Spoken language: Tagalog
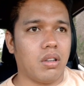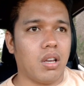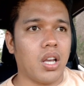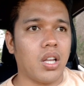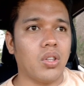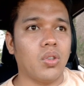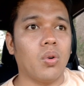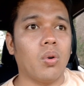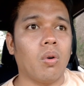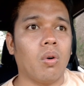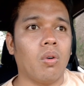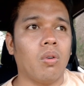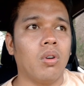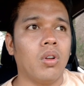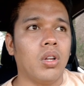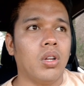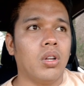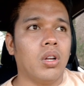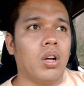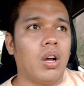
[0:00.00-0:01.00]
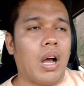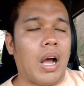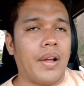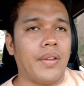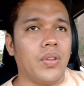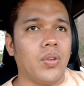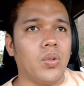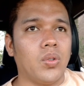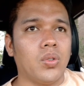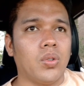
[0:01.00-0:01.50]
Eh nung,
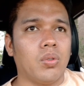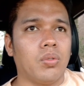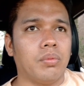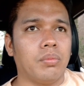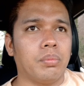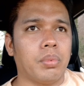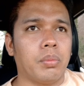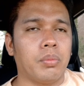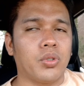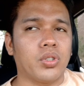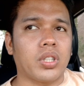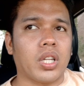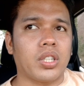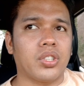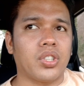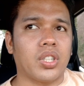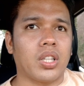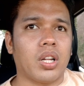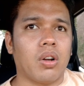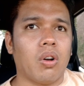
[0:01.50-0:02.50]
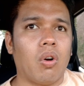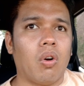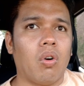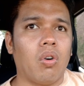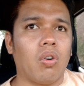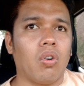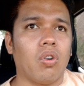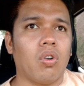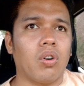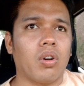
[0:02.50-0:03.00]
ano, nung pumunta siya ng
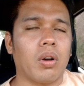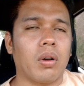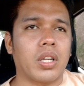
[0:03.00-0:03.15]
Hong Kong,